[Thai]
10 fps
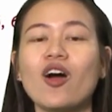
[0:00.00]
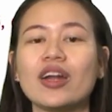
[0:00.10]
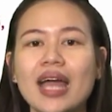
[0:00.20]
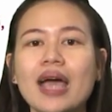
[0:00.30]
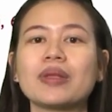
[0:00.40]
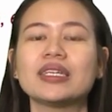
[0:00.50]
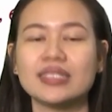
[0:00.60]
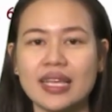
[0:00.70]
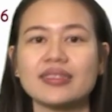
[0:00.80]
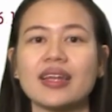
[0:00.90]
ก่อนหน้ามันคื
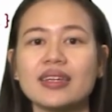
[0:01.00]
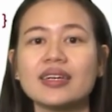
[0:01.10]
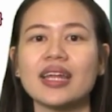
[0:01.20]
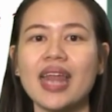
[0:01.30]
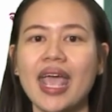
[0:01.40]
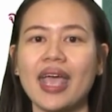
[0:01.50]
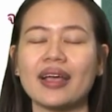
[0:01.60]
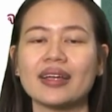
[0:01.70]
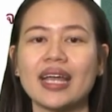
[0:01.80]
อเซตเซตหนึ่งนั่นเอง